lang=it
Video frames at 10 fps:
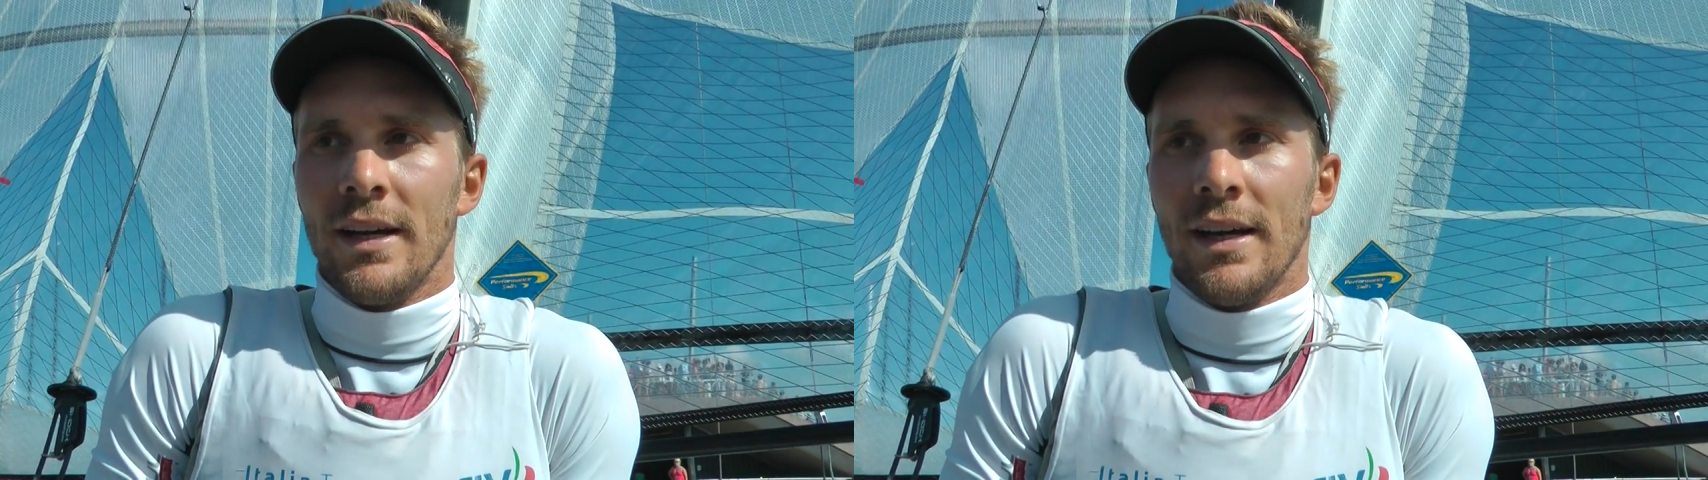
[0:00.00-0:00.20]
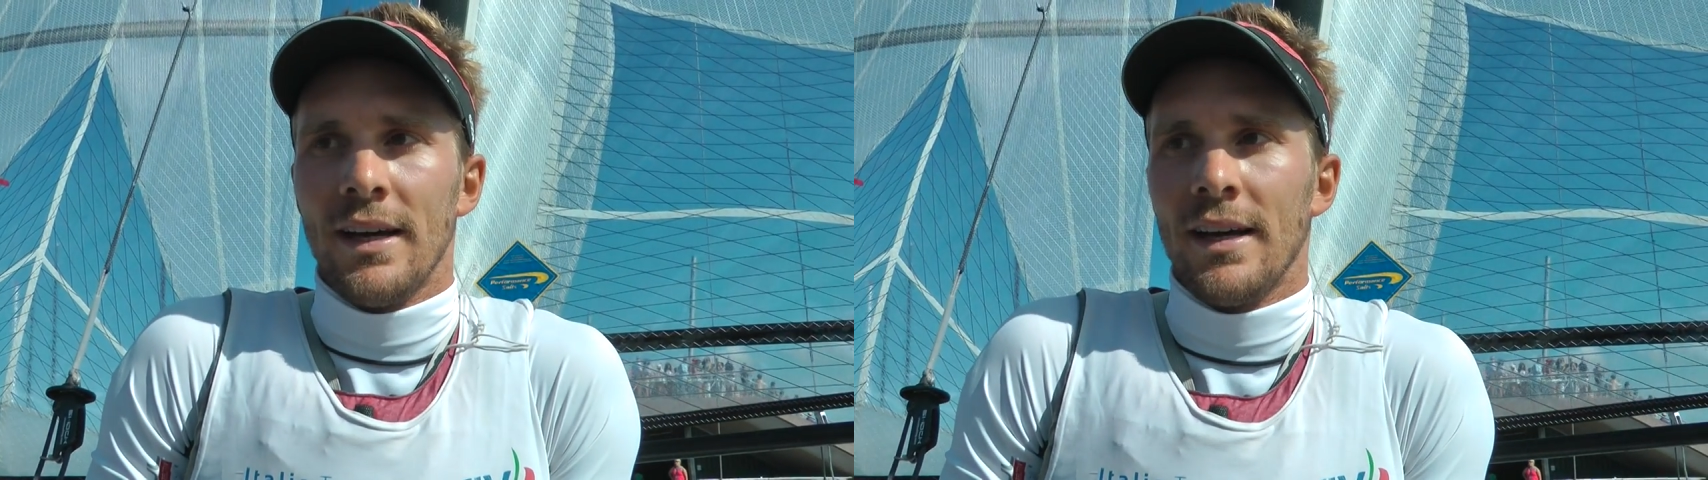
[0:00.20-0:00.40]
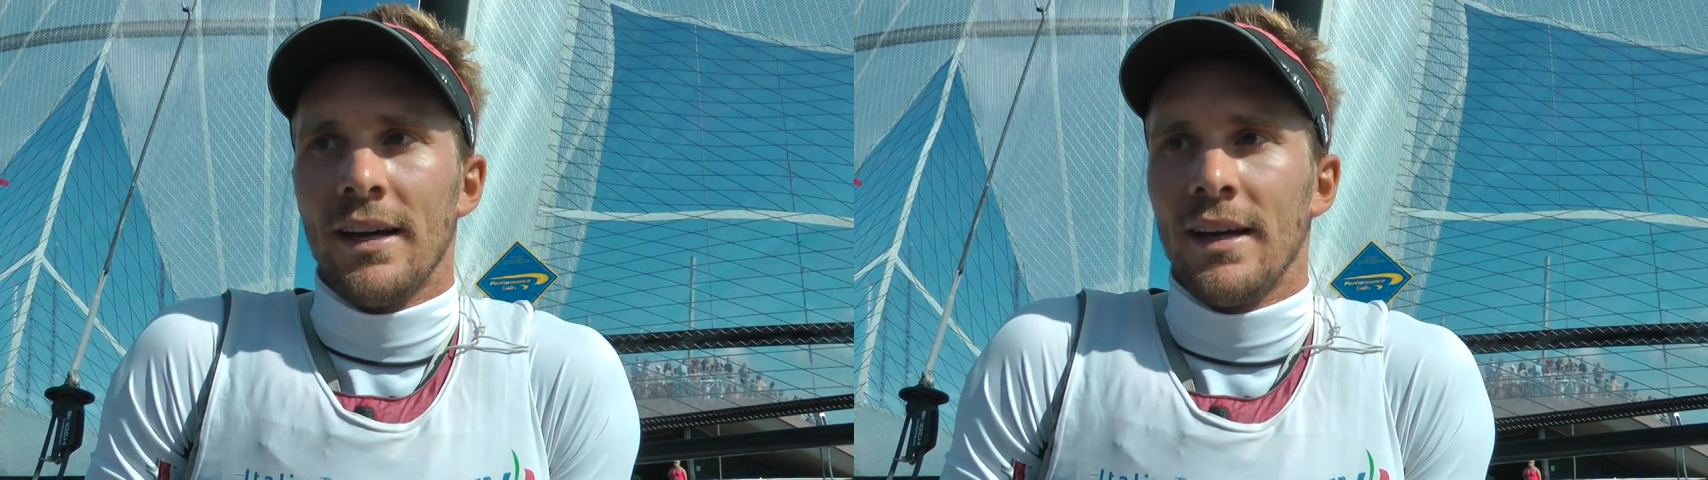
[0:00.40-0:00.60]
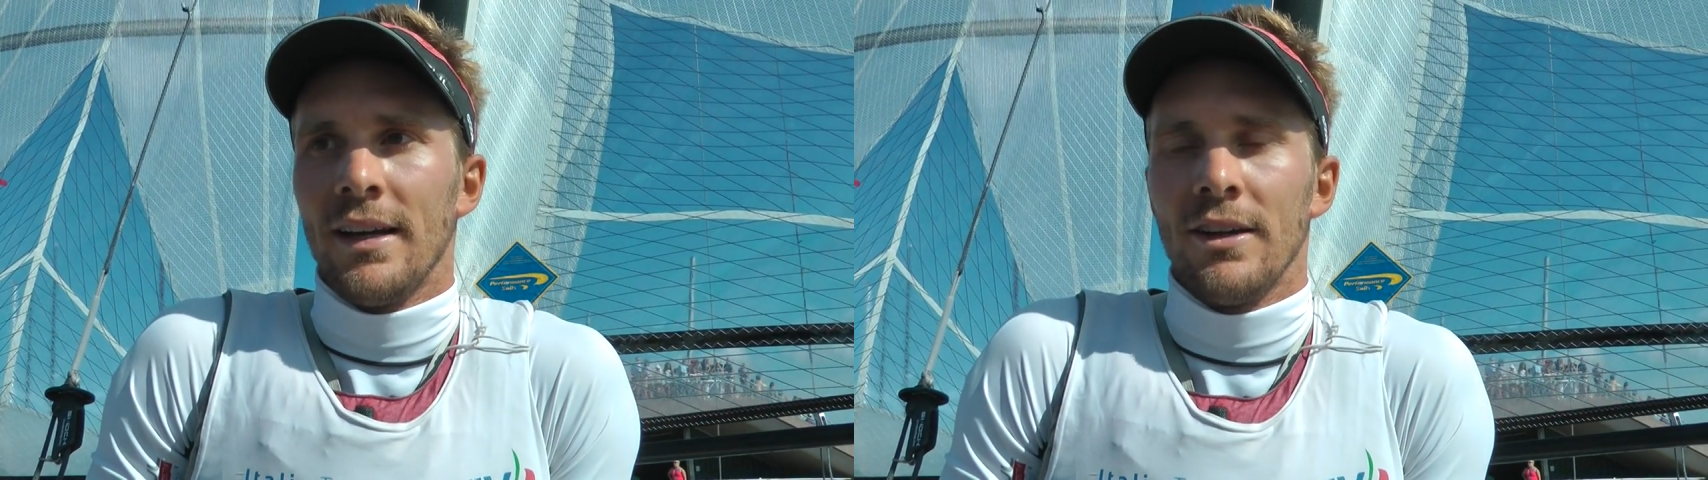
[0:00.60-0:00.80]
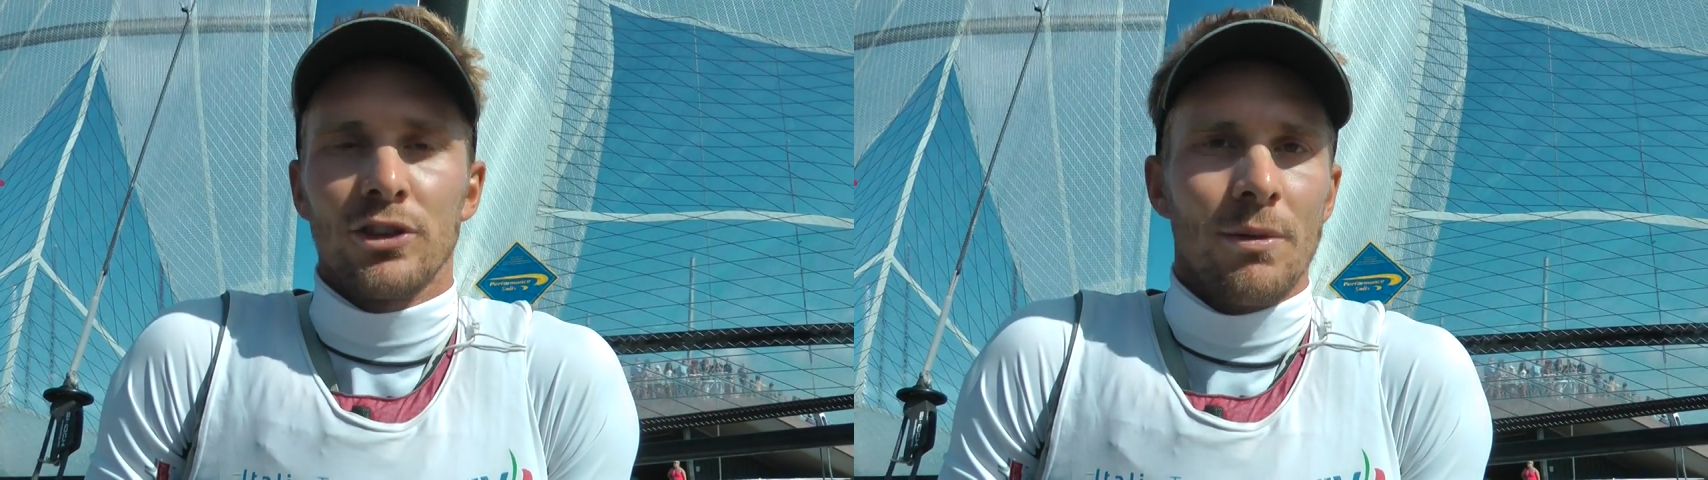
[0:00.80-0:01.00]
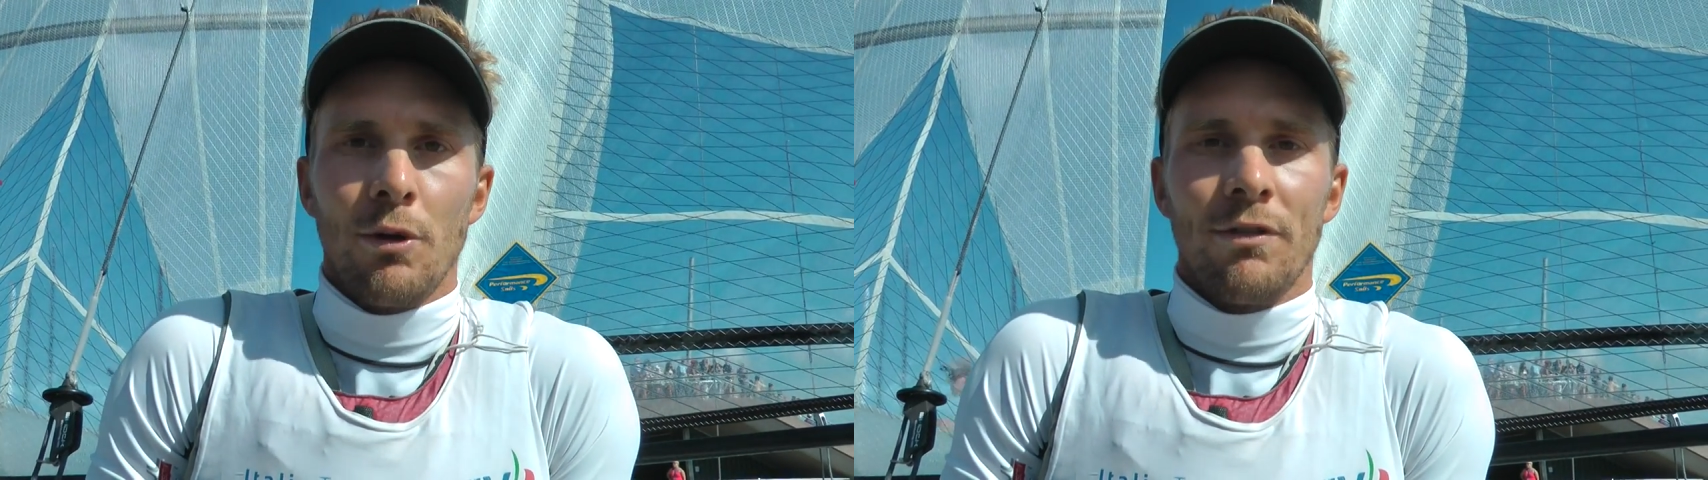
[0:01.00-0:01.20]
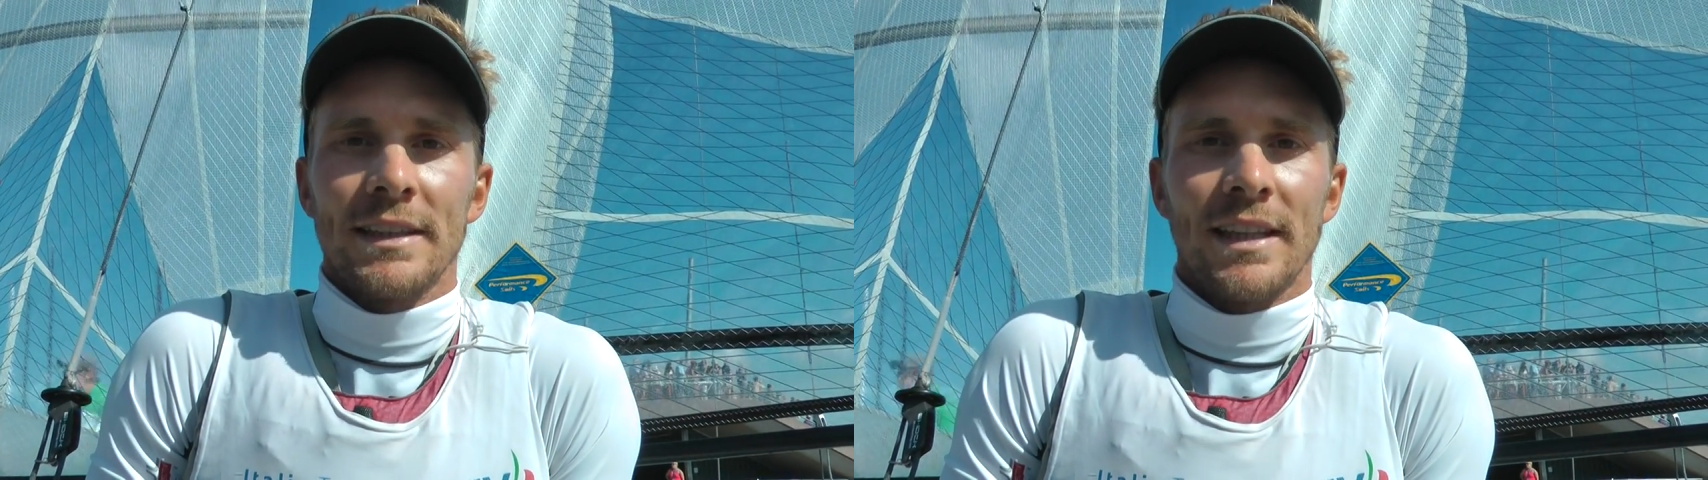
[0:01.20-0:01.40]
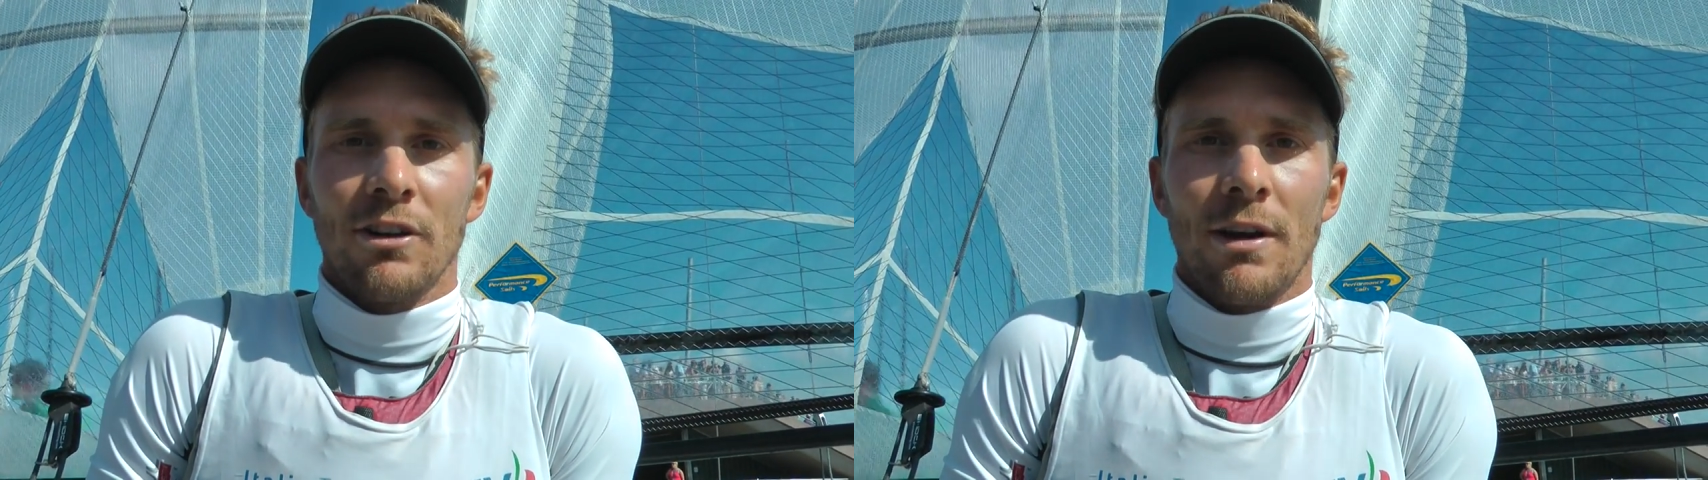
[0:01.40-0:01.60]
eh, non ce l'abbiamo
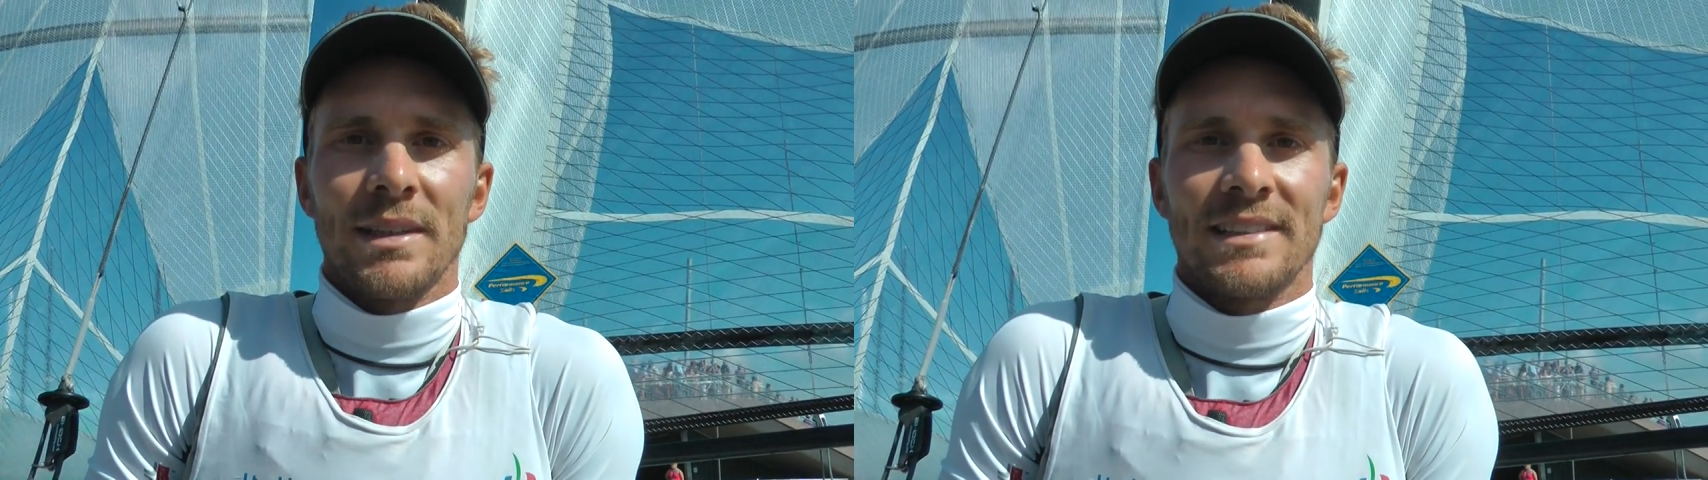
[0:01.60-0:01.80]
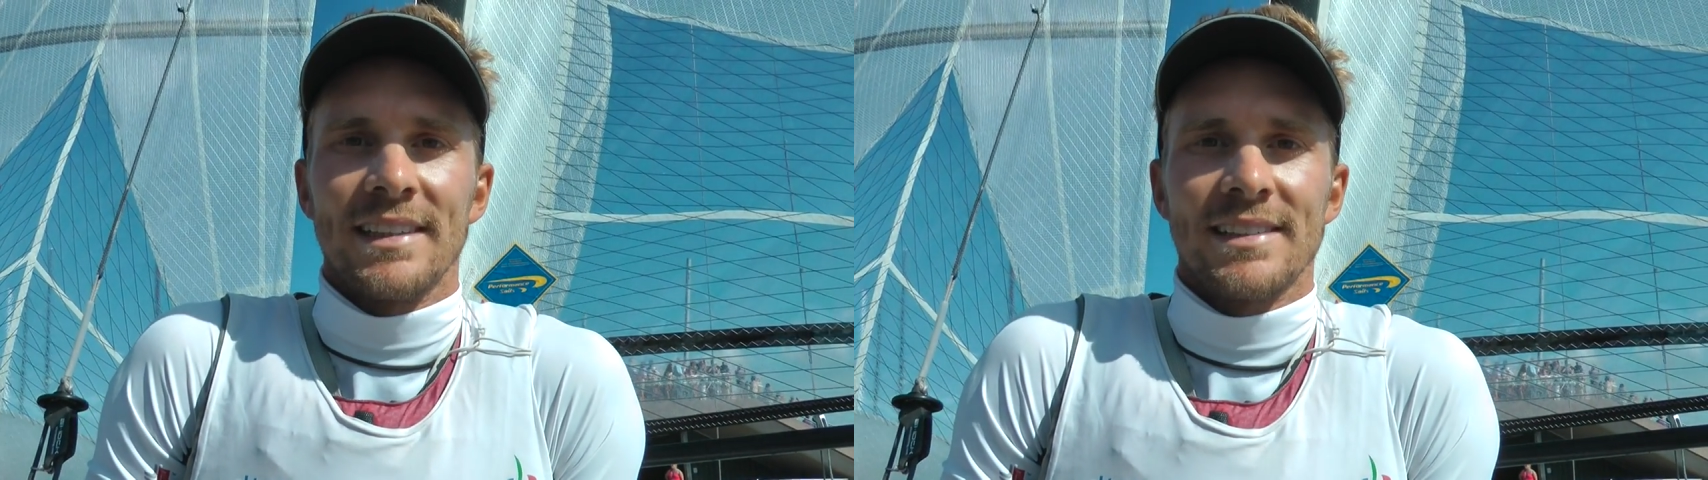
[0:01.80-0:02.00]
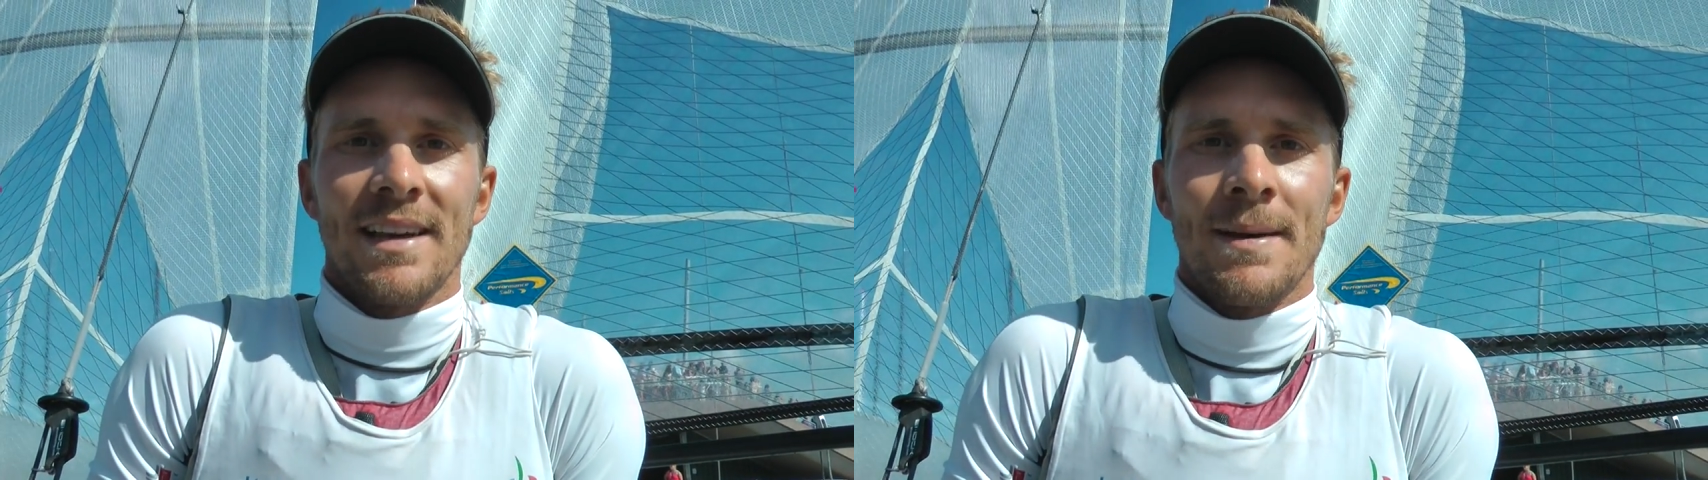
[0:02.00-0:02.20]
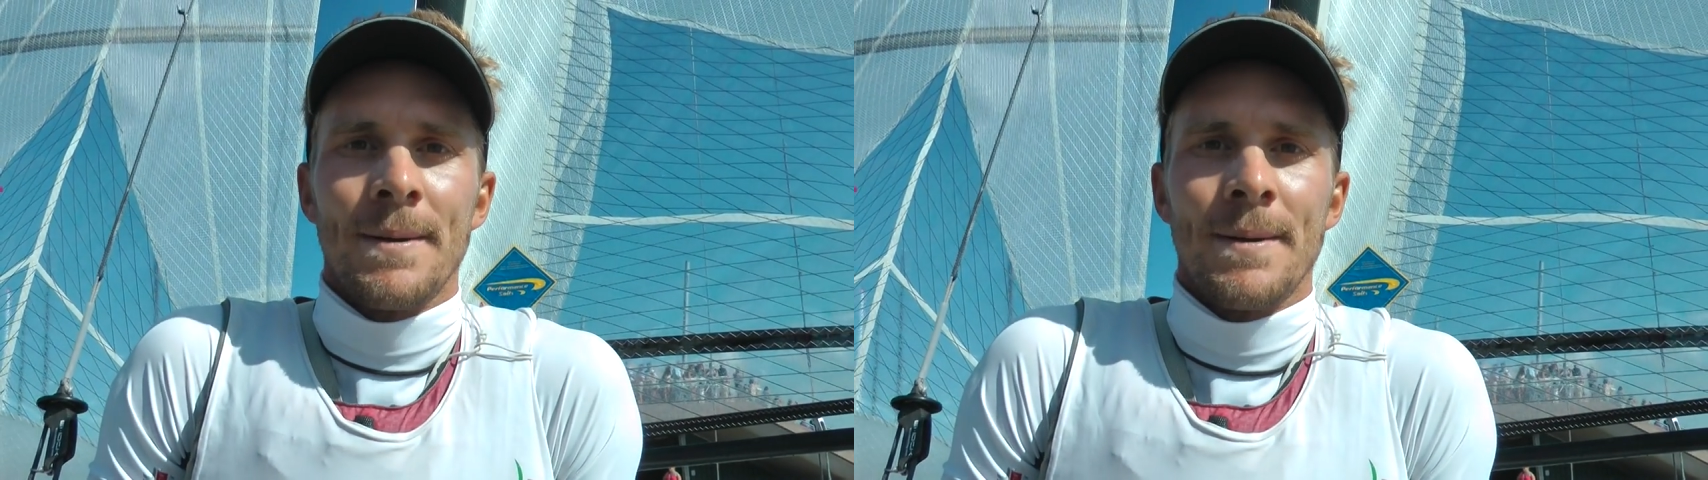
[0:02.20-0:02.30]
fatta, non abbastanza.